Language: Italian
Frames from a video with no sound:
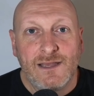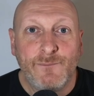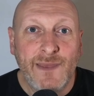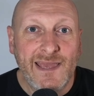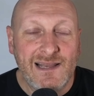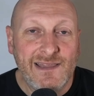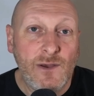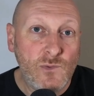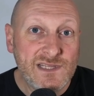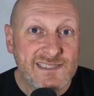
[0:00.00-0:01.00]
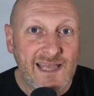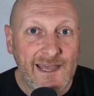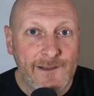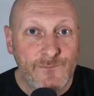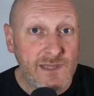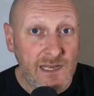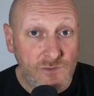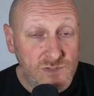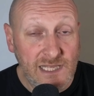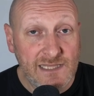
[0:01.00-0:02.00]
mail da Wizz Air, dalla
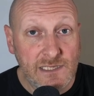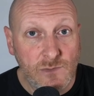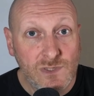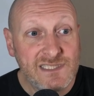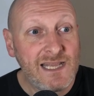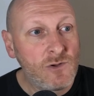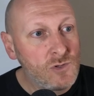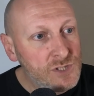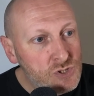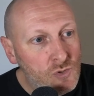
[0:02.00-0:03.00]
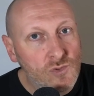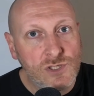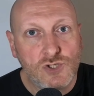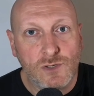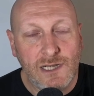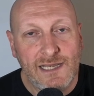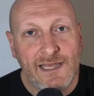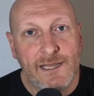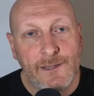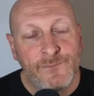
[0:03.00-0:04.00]
newsletter di Wizz Air con gli sconti
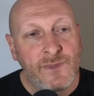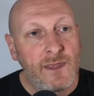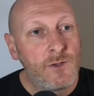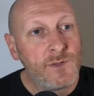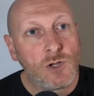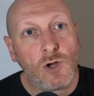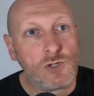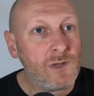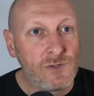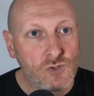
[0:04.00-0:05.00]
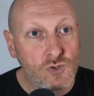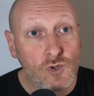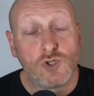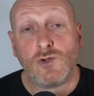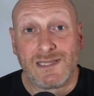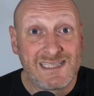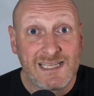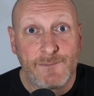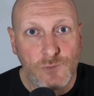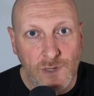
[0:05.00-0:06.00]
giornalieri. Io mi ricordo l'anno scorso, ad
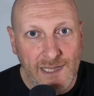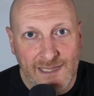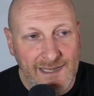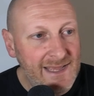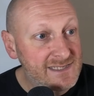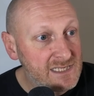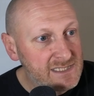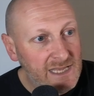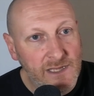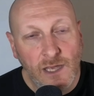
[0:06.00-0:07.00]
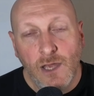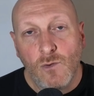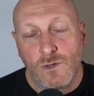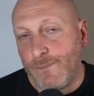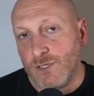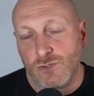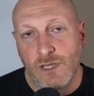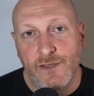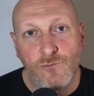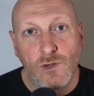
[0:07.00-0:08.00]
esempio, Ryanair, se sei una
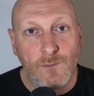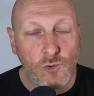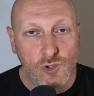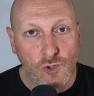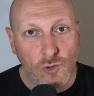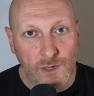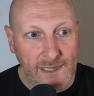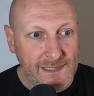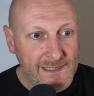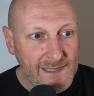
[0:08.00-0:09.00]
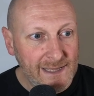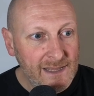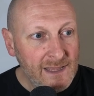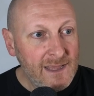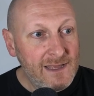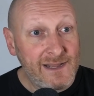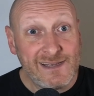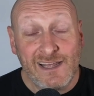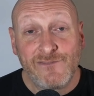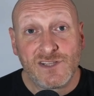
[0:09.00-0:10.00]
persona che vola molto con Ryanair,
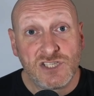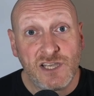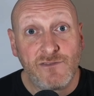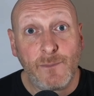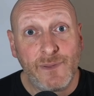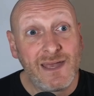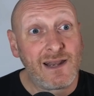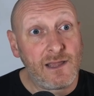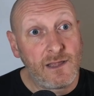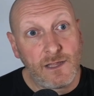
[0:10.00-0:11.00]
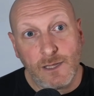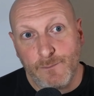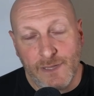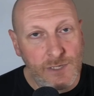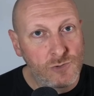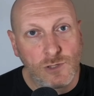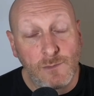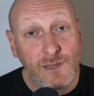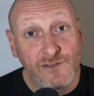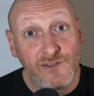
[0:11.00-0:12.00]
Ryanair faceva per il periodo
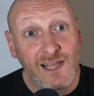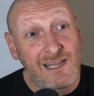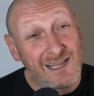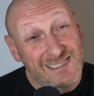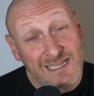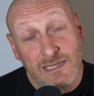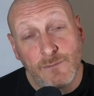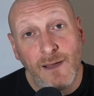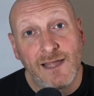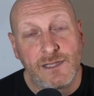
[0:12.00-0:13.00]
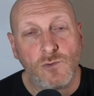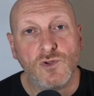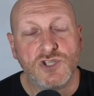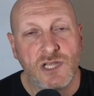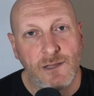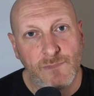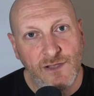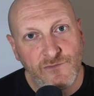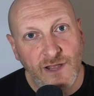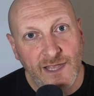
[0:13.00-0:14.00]
del Black Friday, la settimana in cui c'era il
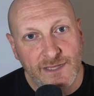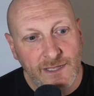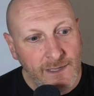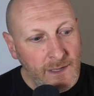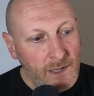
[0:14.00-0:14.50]
Black Friday,